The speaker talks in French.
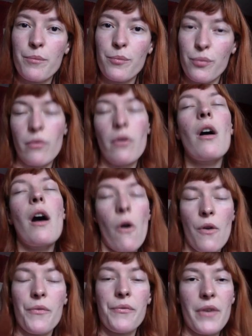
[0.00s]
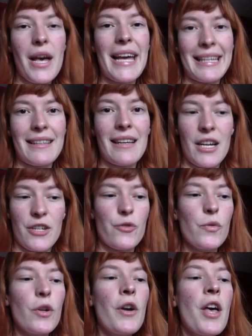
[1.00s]
pour enfin être à
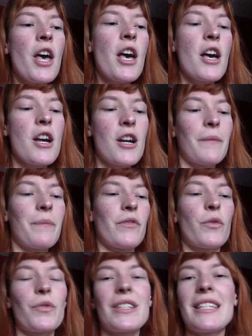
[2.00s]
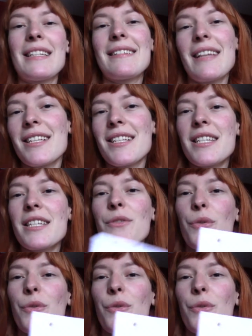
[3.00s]
jour. Donc il s'agit de